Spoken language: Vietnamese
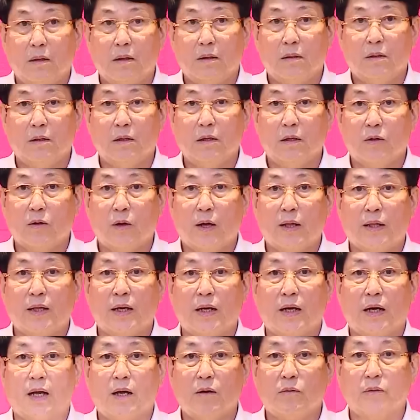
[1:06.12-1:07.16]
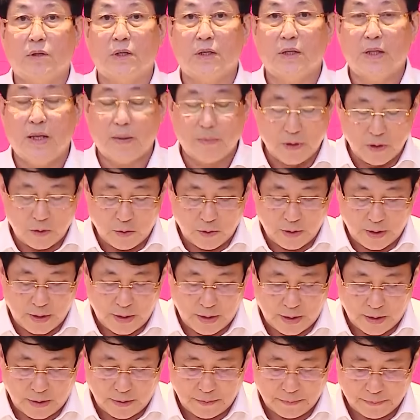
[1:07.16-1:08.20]
với đó các đồng chí tiếp tục tăng cường trách
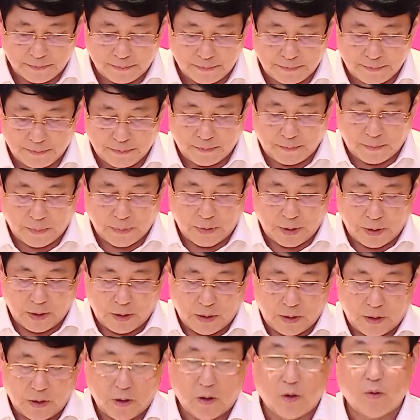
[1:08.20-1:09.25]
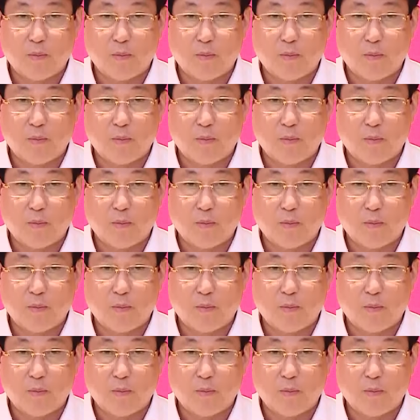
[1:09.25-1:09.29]
nhiệm nêu gương phát huy